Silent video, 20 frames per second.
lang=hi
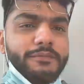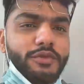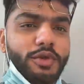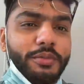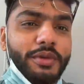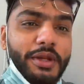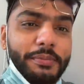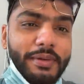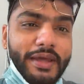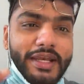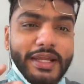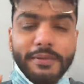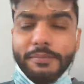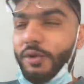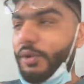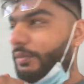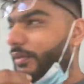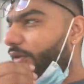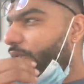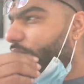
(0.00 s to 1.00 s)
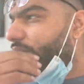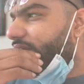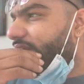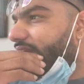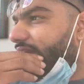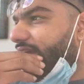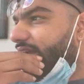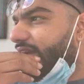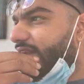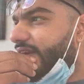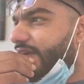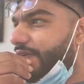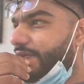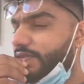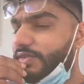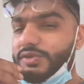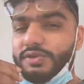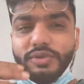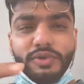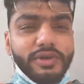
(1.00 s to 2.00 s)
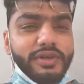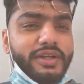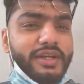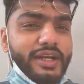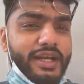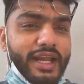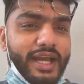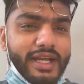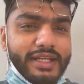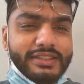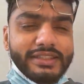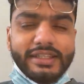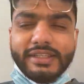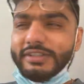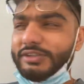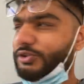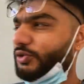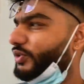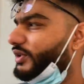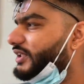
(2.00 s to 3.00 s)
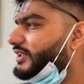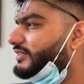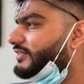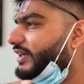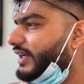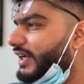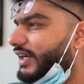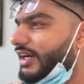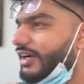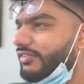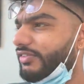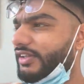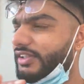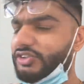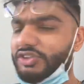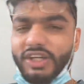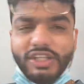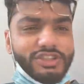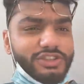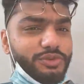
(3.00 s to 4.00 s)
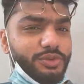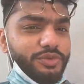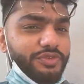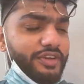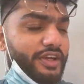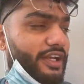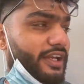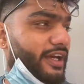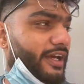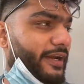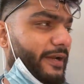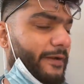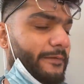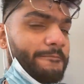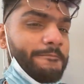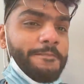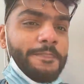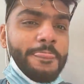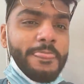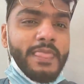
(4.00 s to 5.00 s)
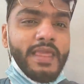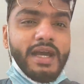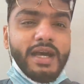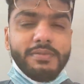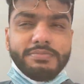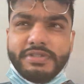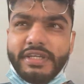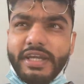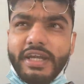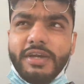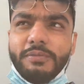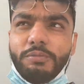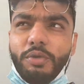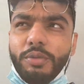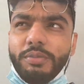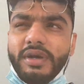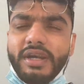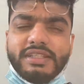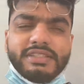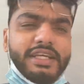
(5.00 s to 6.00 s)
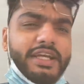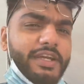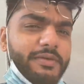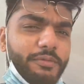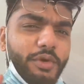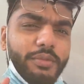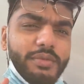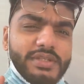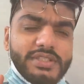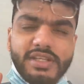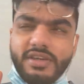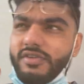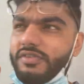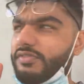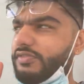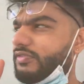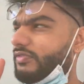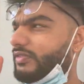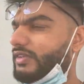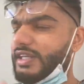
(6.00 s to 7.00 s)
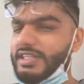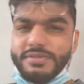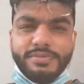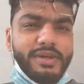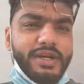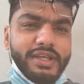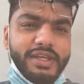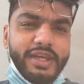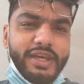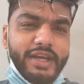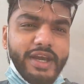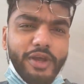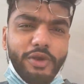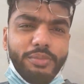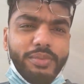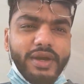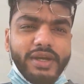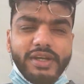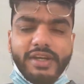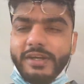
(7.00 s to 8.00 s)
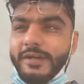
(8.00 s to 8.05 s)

तो मेरी पहली अपॉइंटमेंट हो गई है एंड इट इज़ गुड रिलैक्सिंग शोल्डर्स वगैरह काफ़ी स्ट्रेच फील कर रहे हैं अब सेकेंड अपॉइंटमेंट है सेकेंड अपॉइंटमेंट सिर्फ दस मिनट की है कैरोप्रैक्टर